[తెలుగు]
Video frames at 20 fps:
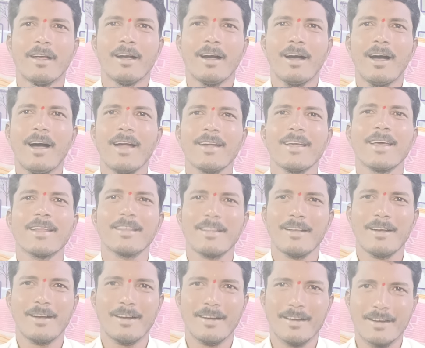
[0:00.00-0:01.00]
ఆర్డర్
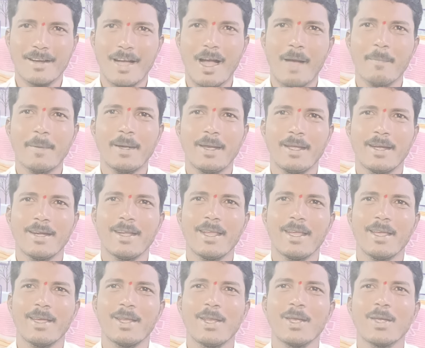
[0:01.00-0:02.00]
కాపీని అంటే
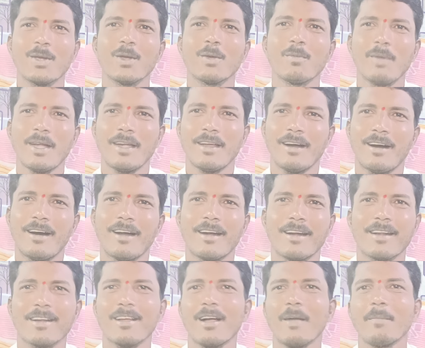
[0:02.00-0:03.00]
రిక్రూట్మెంట్
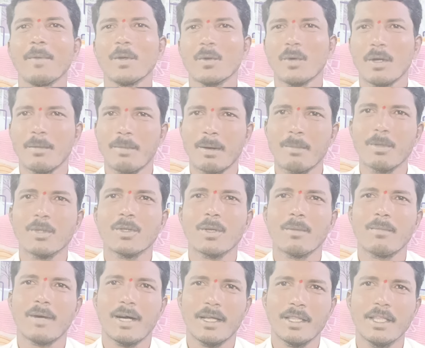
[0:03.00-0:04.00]
ఆర్డర్ కాపీని కూడా ప్రభుత్వం
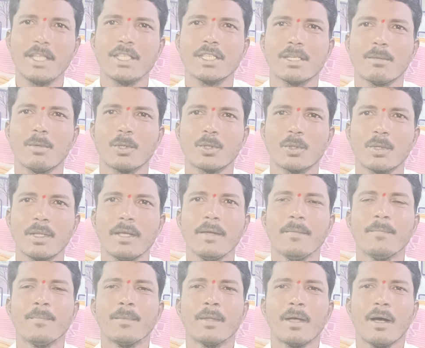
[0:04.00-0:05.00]
అందించబోతుంది
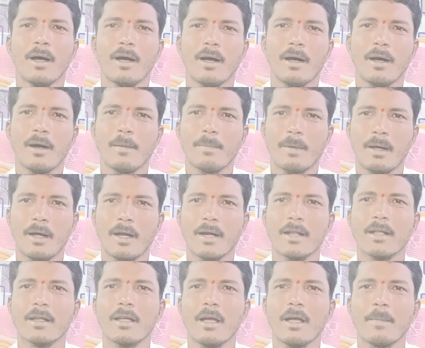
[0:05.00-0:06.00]
ఆ
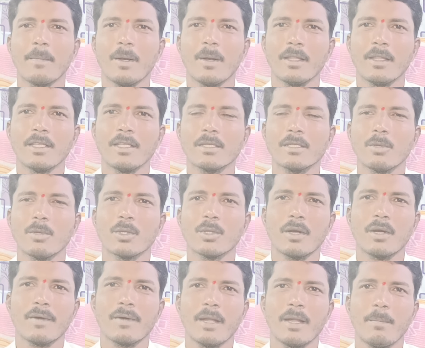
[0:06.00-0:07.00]
ఆర్డర్ కాపీలు
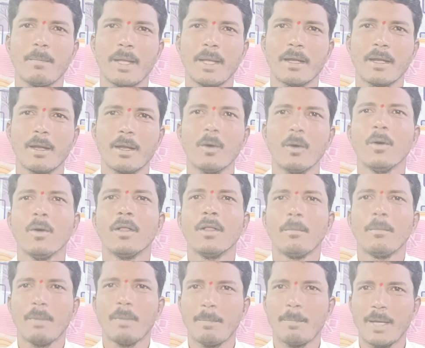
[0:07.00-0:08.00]
అందించబోతున్నటువంటి పేర్లలో
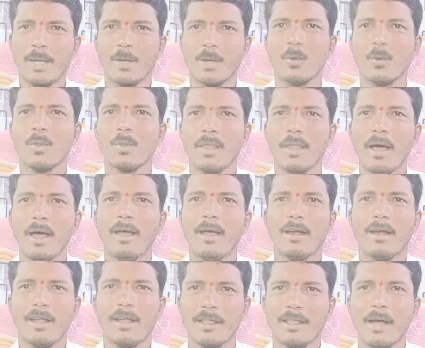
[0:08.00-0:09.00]
మీ పేరు ఉందా
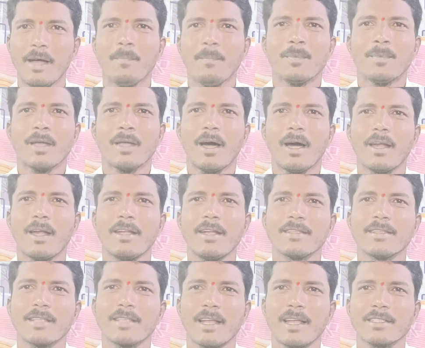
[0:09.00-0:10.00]
లేదా ఆల్రెడీ
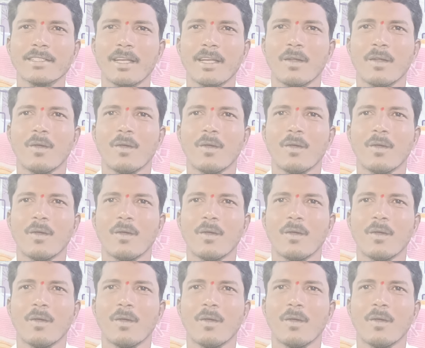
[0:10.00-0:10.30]
సెలక్షన్